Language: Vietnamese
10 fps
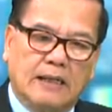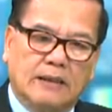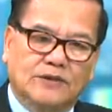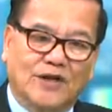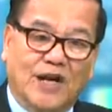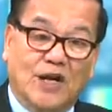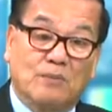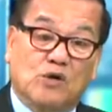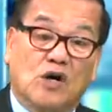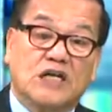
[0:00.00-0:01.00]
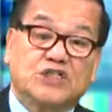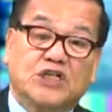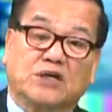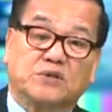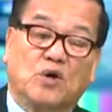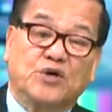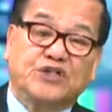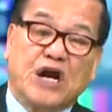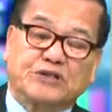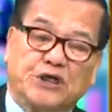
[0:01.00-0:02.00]
Cho nên nó mới có cái signal
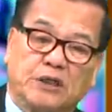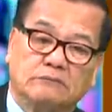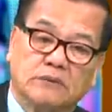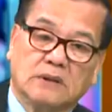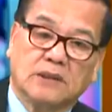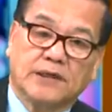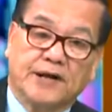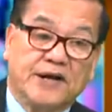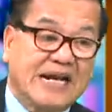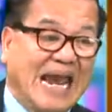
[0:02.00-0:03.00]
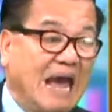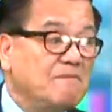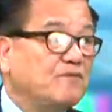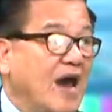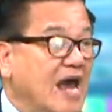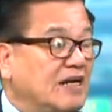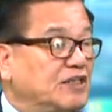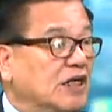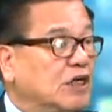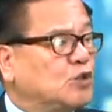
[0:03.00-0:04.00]
detector để nó khám phá ra
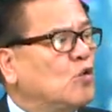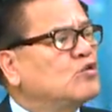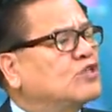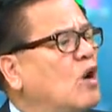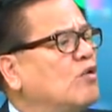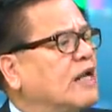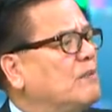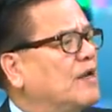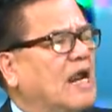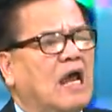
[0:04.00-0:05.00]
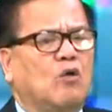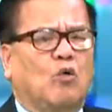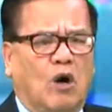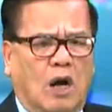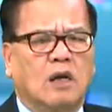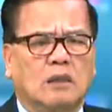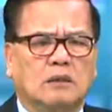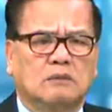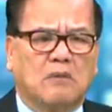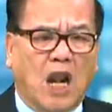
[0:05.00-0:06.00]
những cái chỗ giấu camera của
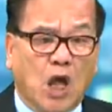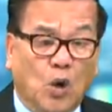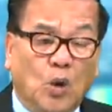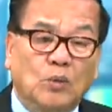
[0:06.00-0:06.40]
Malago.